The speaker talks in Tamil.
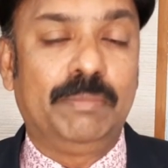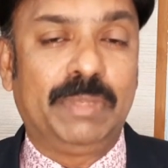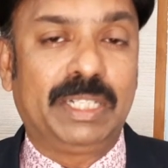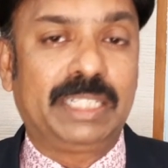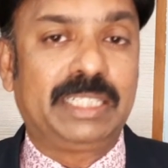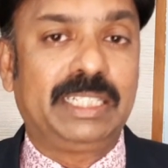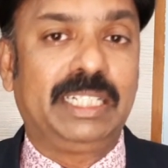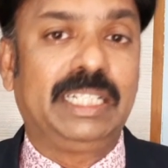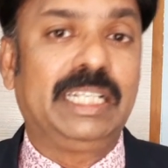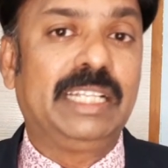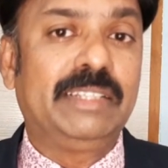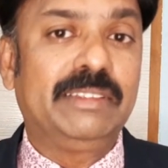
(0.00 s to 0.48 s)

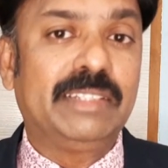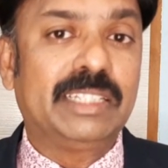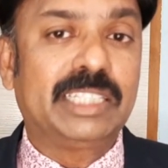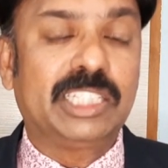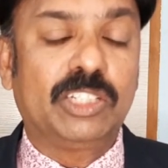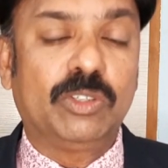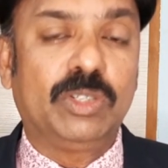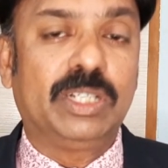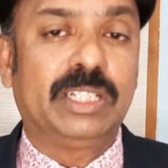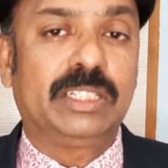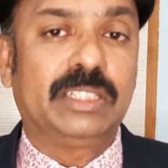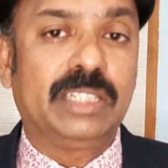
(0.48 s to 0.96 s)
மற்ற எந்த
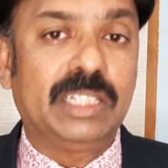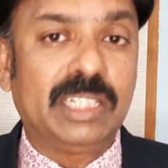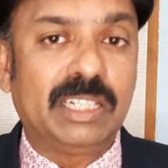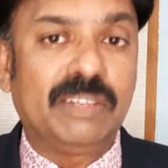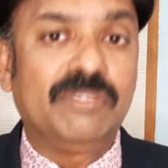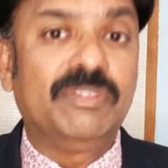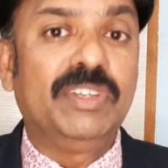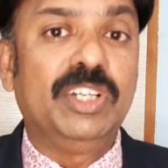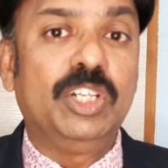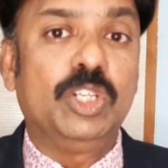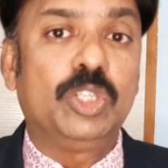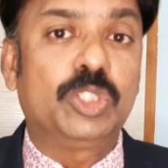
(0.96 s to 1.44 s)
தகவலாக இருந்தாலும்
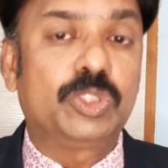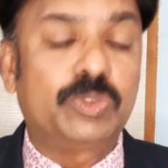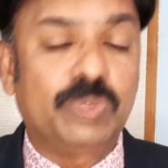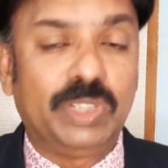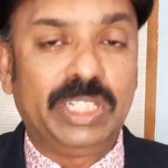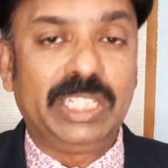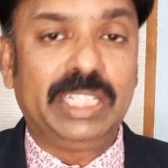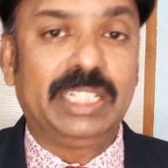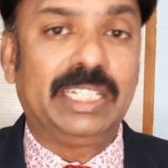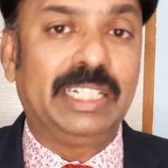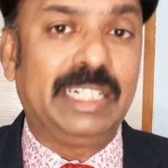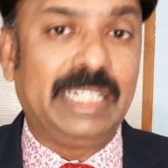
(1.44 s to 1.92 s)
நான் வீடியோஸ்
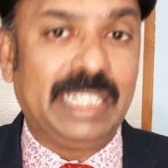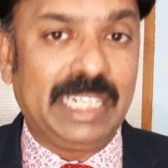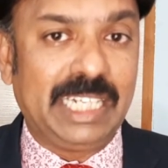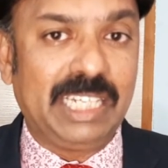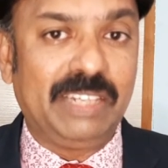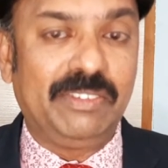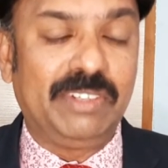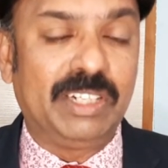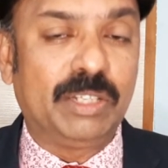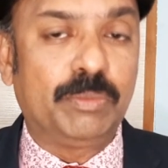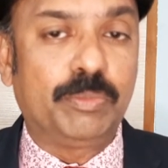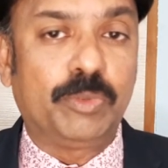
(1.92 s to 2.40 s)
வழியாக நான்
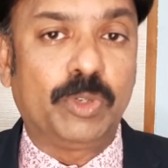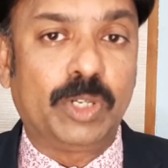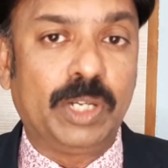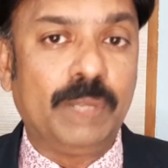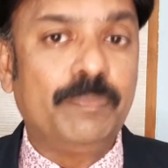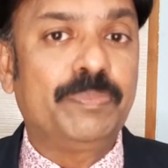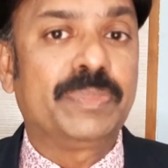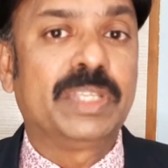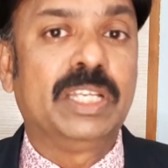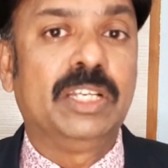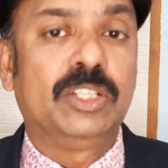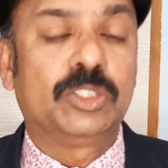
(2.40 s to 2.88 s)
நிறைய விட
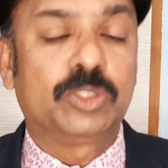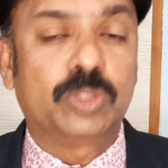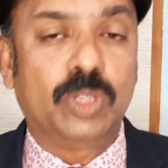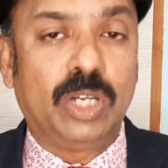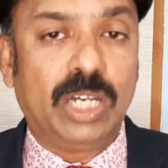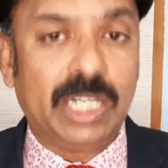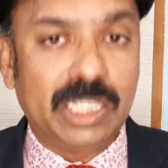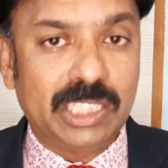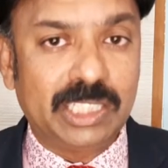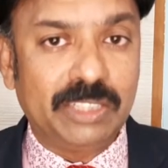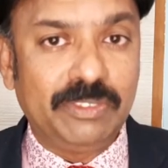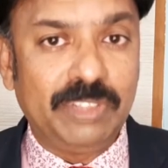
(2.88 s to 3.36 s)
போகிறேன் ஸோ
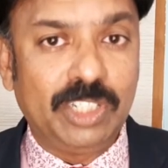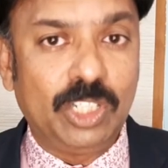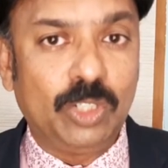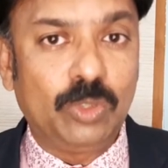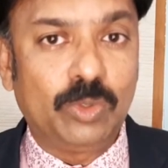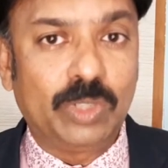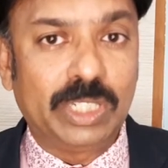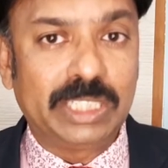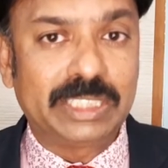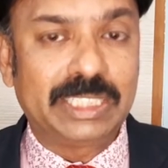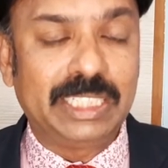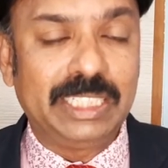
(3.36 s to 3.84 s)
அடுத்த
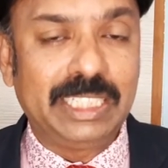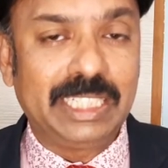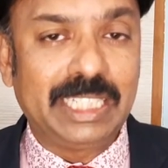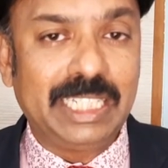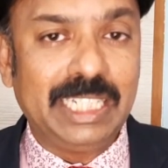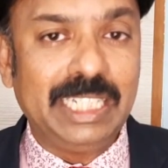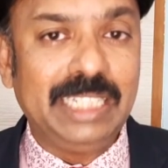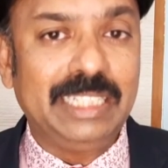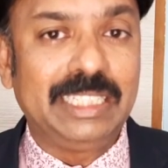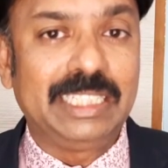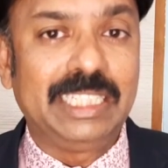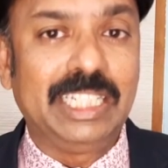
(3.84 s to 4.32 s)
வீடியோவில் உங்களை
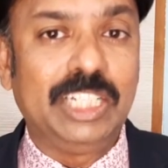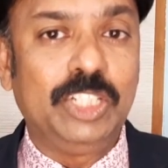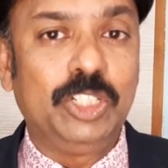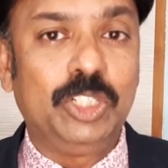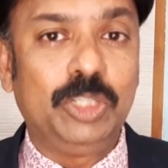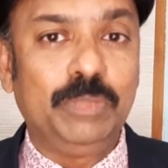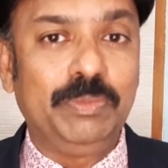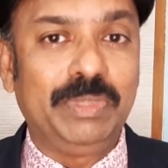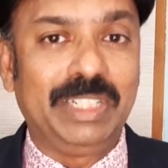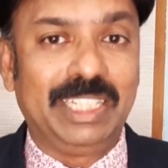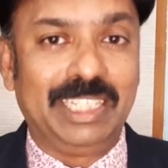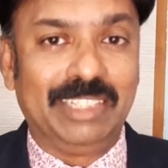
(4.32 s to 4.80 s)
சந்திக்கிறேன்
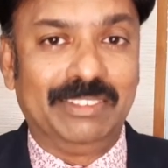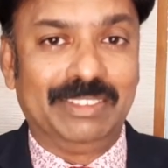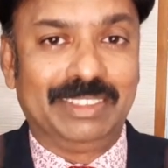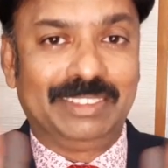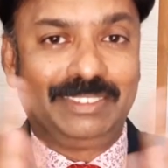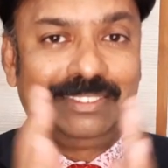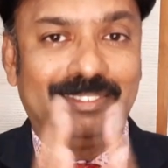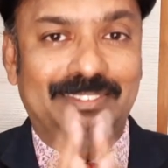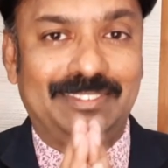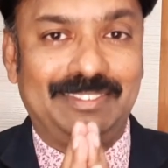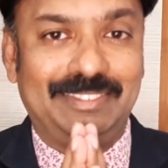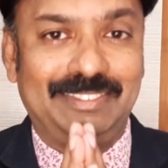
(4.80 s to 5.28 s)
என்றும்
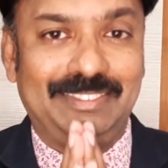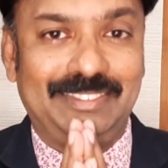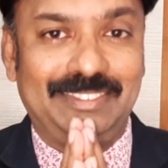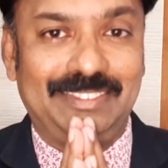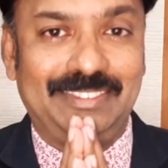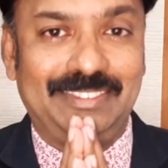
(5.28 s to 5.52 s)
இனியவன்